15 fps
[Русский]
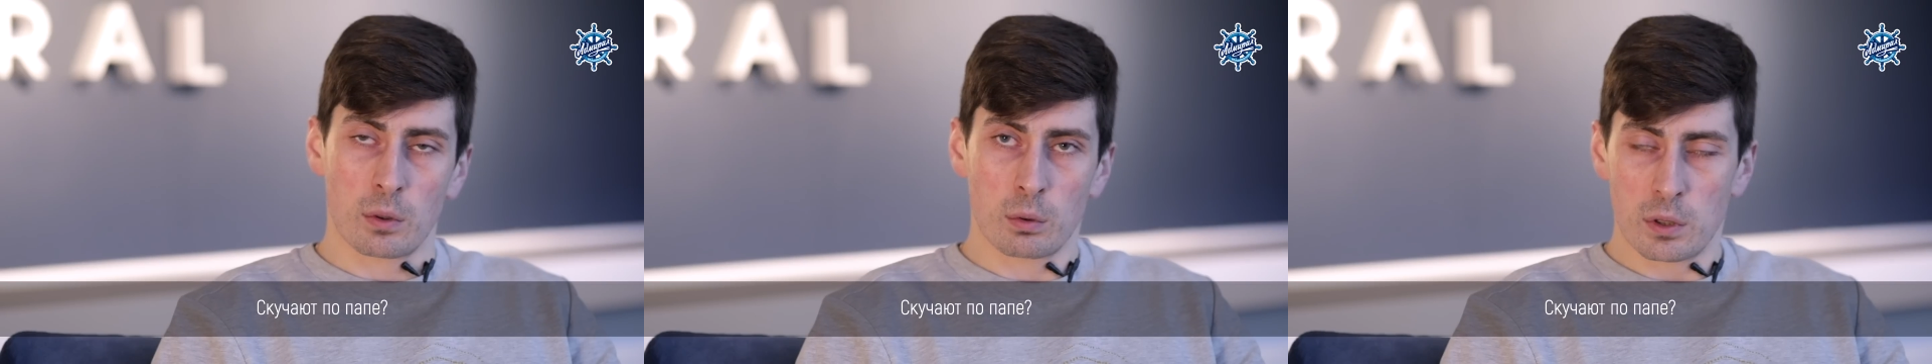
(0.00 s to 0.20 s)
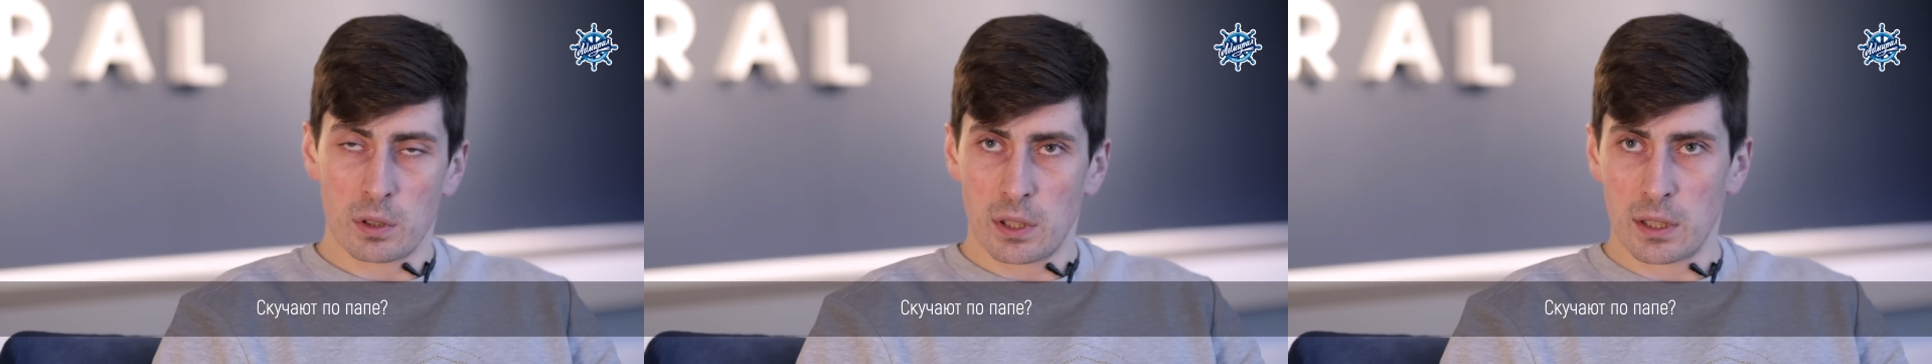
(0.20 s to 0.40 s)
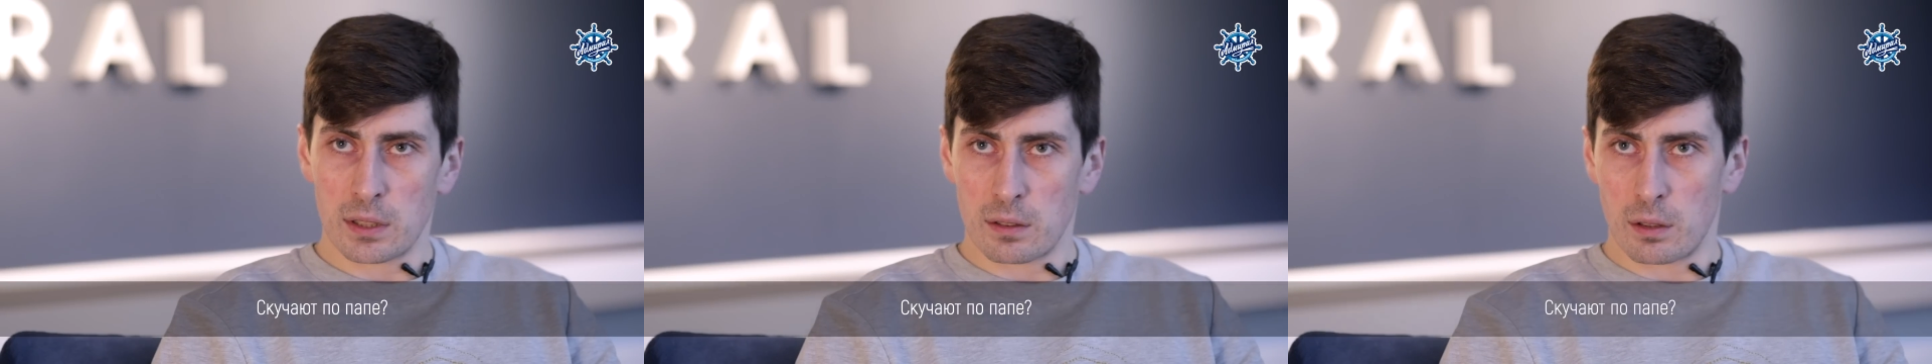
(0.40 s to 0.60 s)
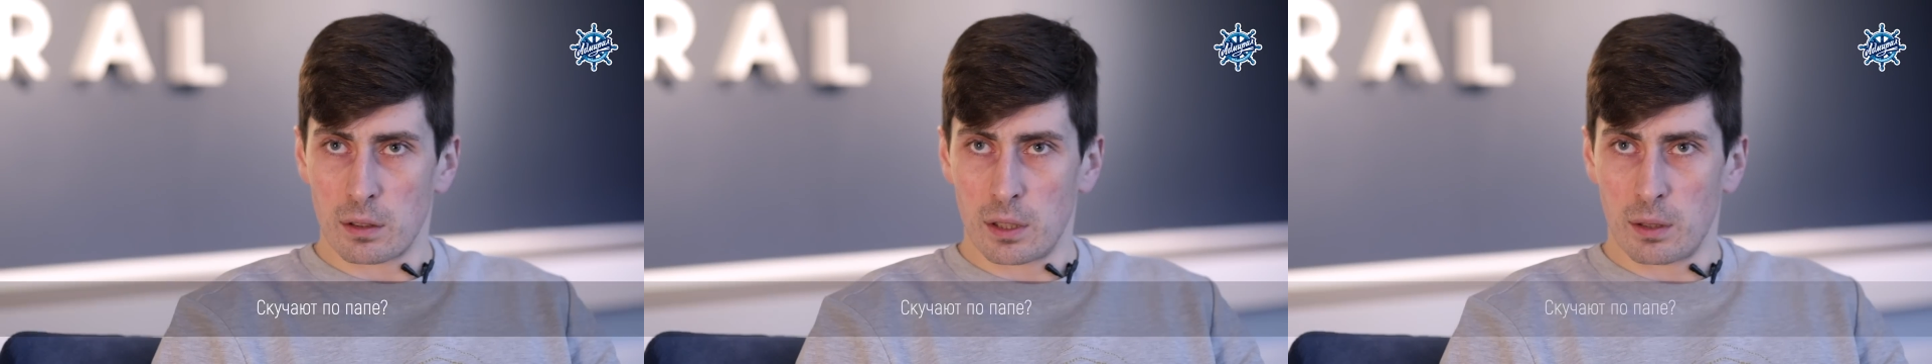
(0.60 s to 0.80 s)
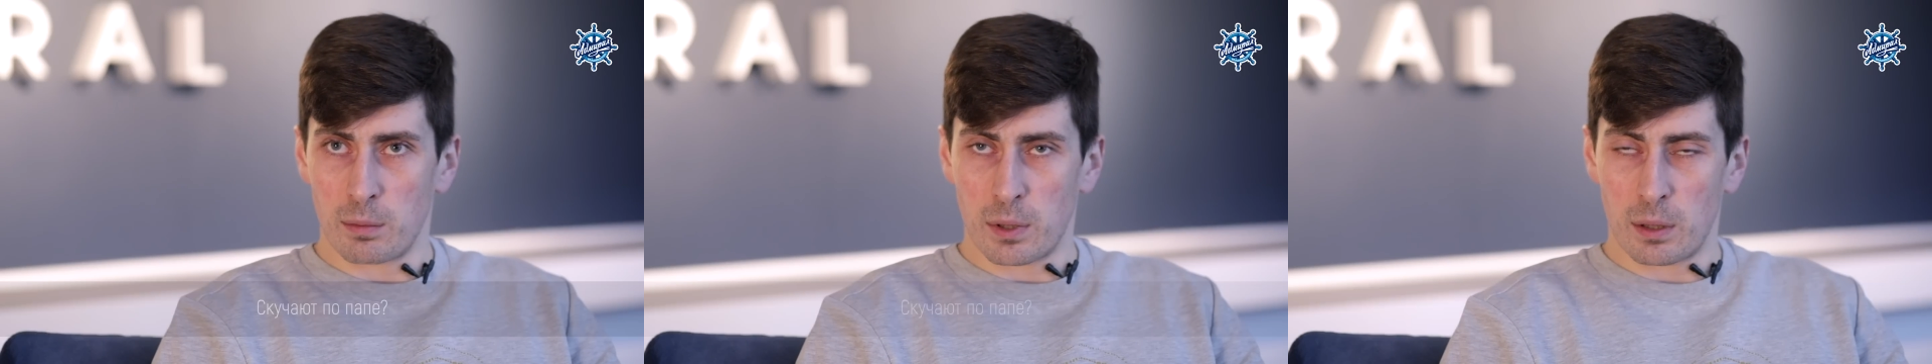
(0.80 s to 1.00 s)
Ну, естественно,
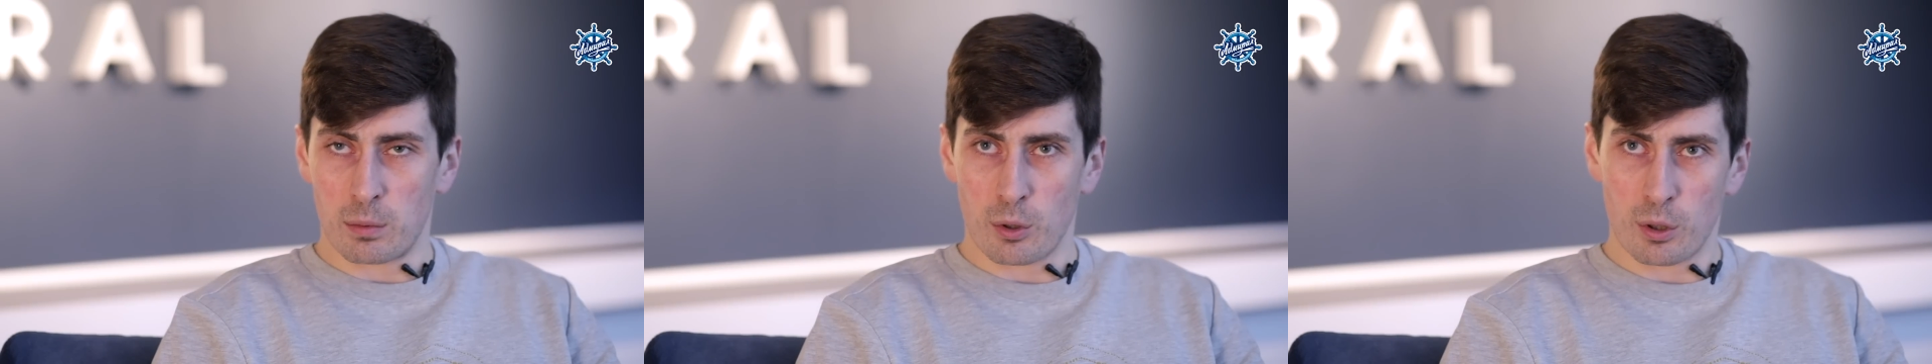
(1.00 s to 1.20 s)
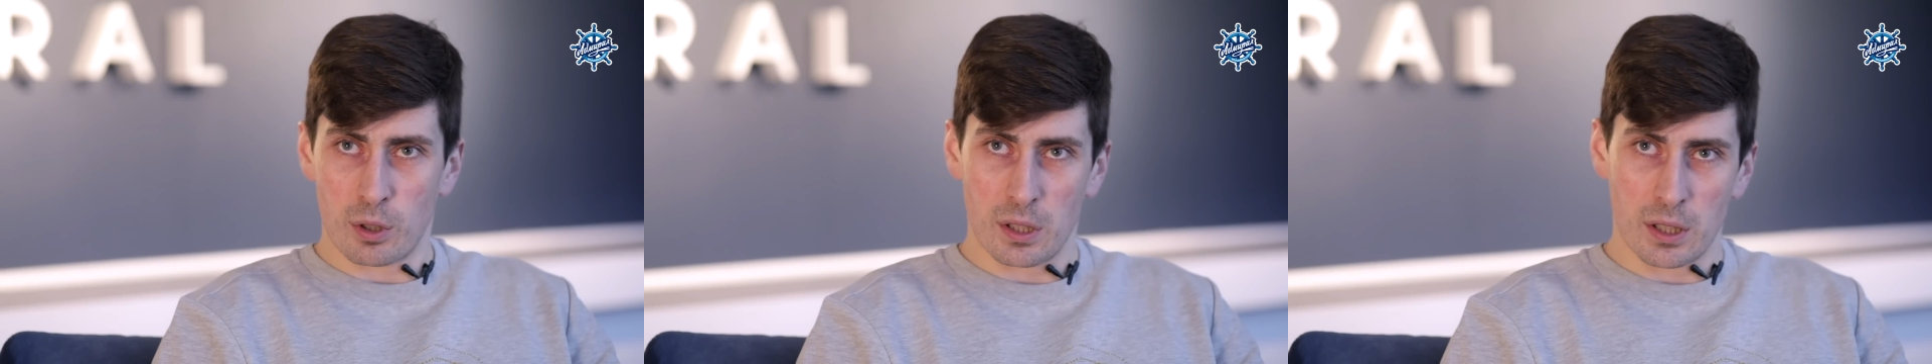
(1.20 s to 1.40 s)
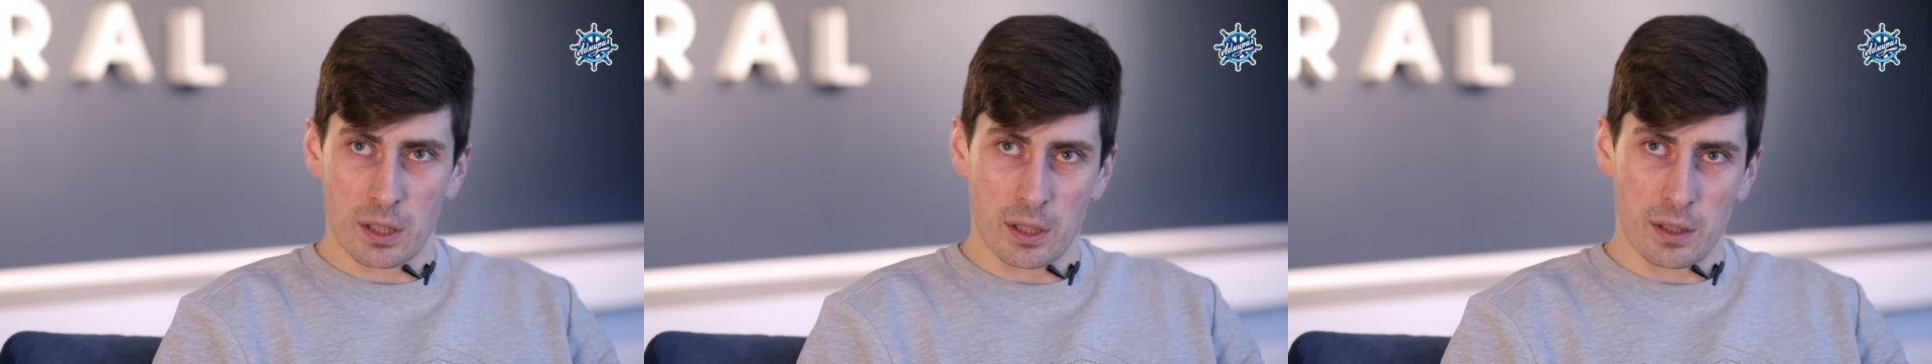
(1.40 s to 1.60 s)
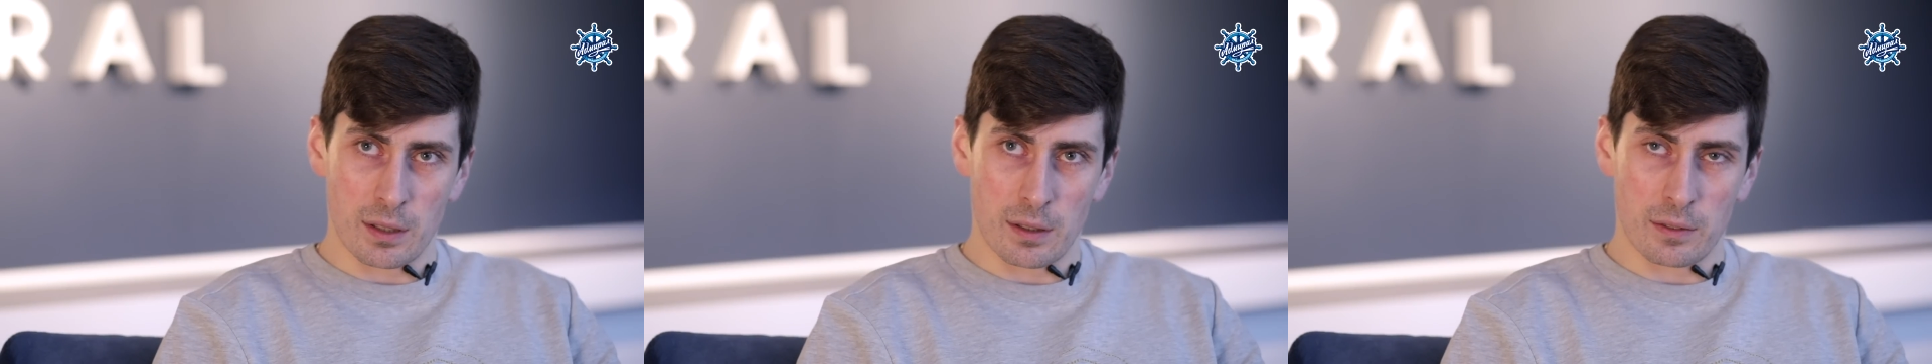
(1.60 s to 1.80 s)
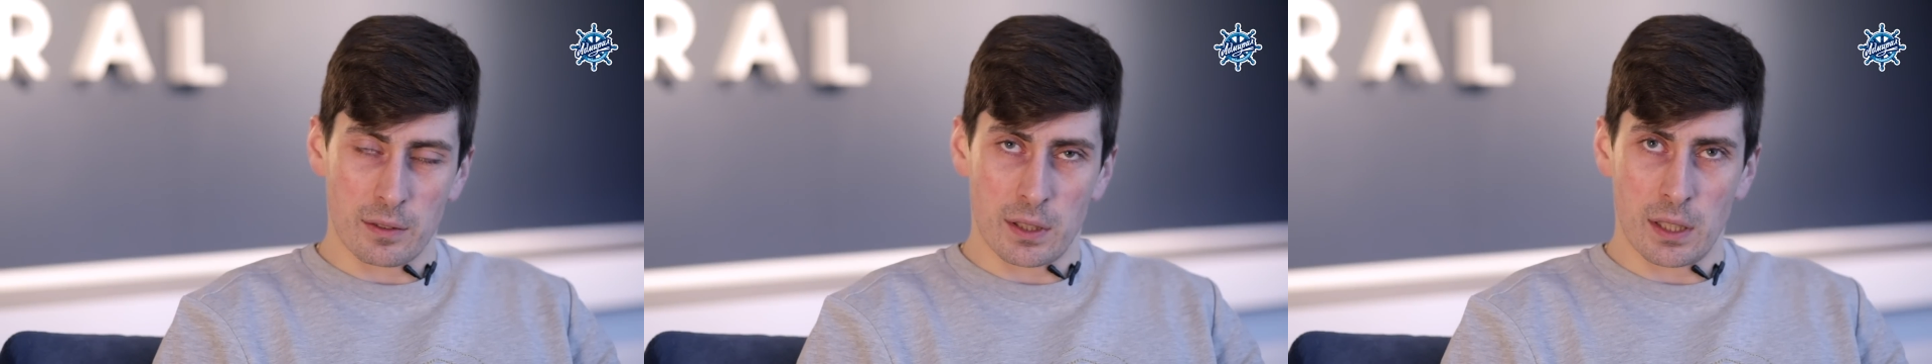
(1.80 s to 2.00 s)
да, потому
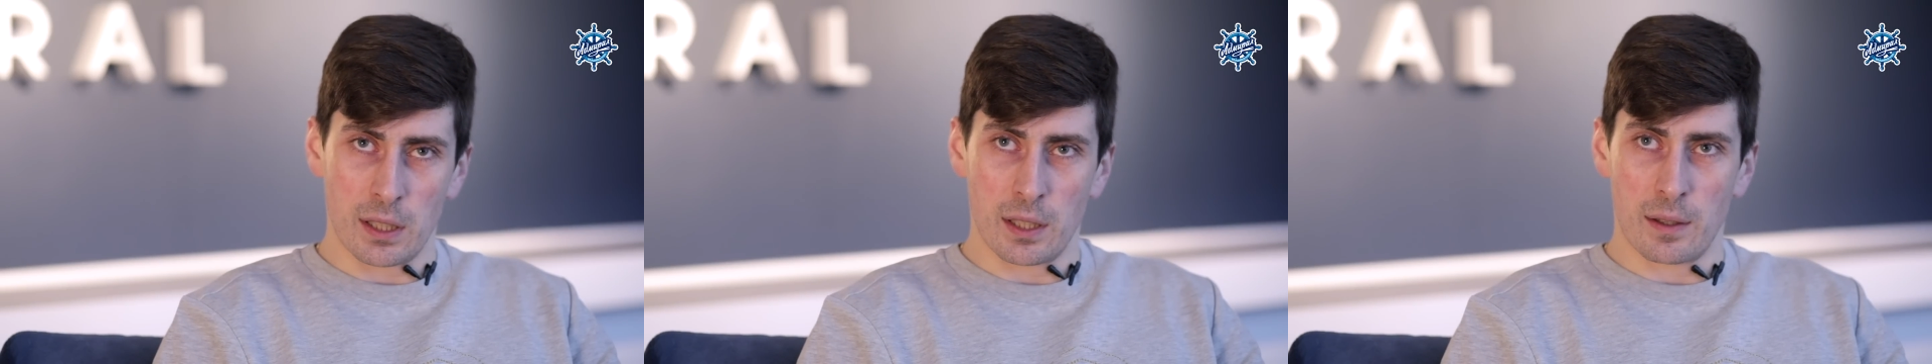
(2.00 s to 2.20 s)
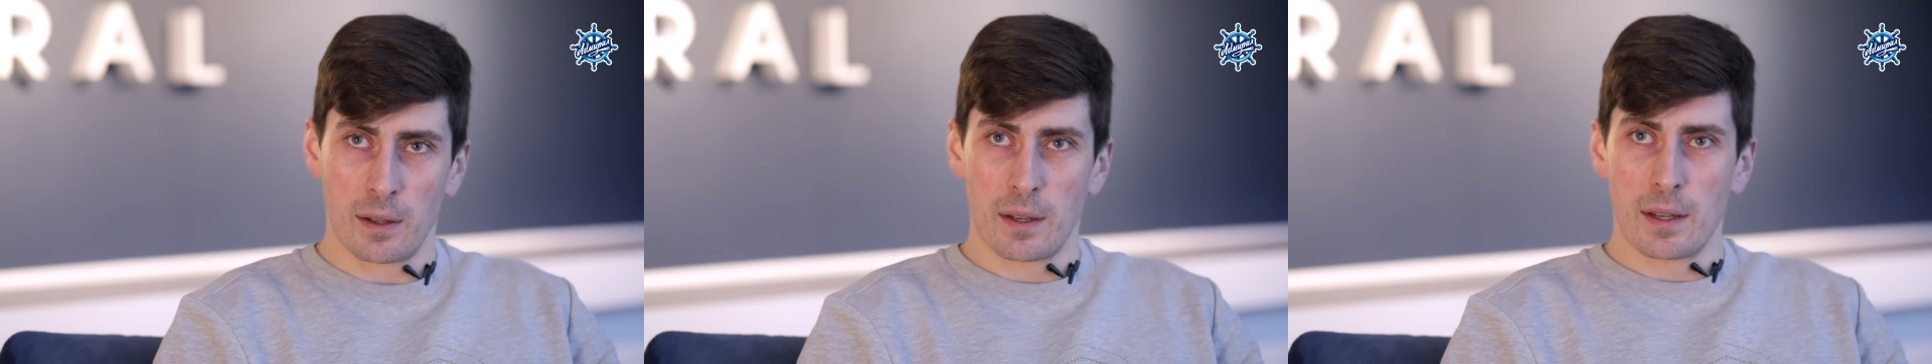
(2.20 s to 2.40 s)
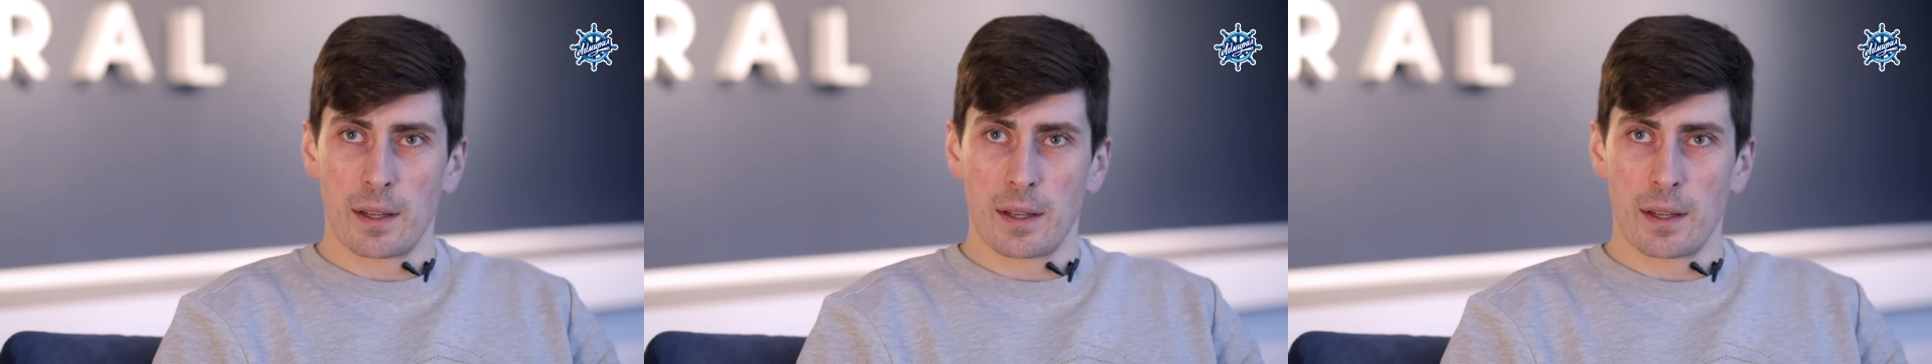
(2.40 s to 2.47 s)
что в те